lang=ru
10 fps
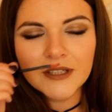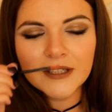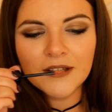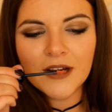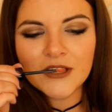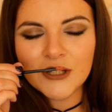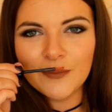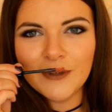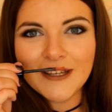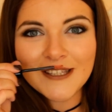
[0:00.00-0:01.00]
Также
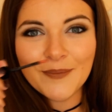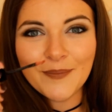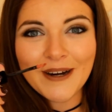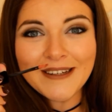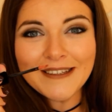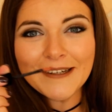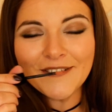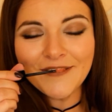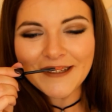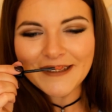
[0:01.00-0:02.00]
блеск пахнет
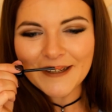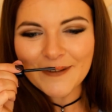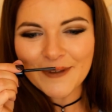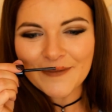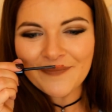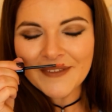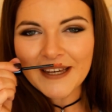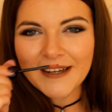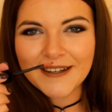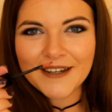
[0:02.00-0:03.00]
конфетками,
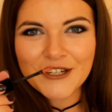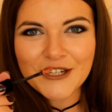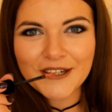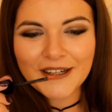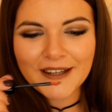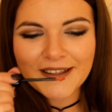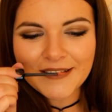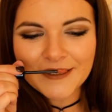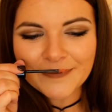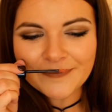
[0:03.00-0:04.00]
как
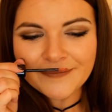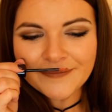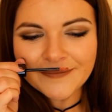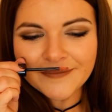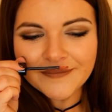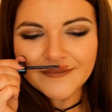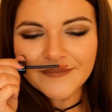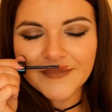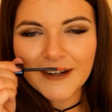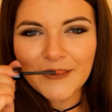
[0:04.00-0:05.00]
шоколадные
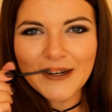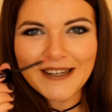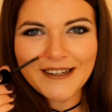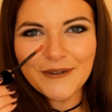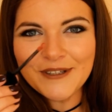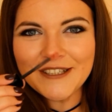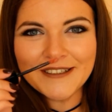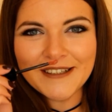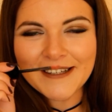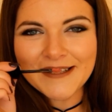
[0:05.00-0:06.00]
Ой,
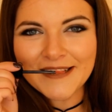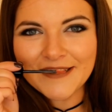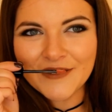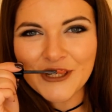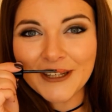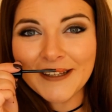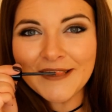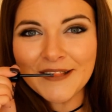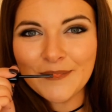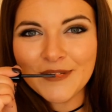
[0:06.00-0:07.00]
очень классно.
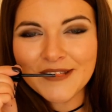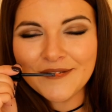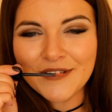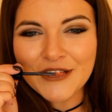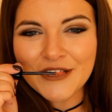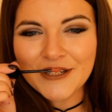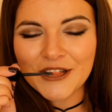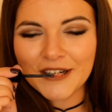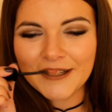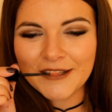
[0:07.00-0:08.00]
Шоколадными с виш...
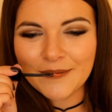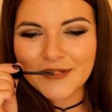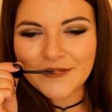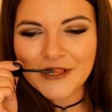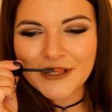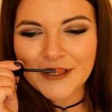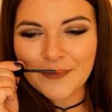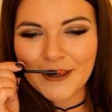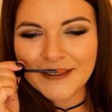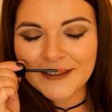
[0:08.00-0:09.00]
Шоколадом с вишней
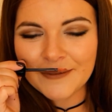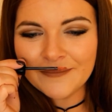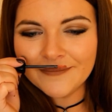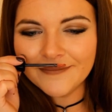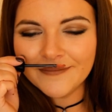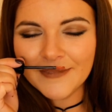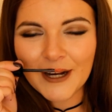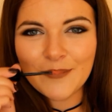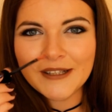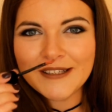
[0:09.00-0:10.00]
пахнет.
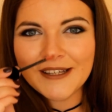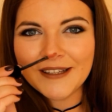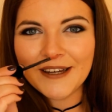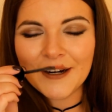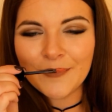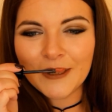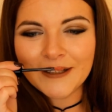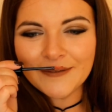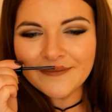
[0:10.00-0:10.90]
Обалденный аромат.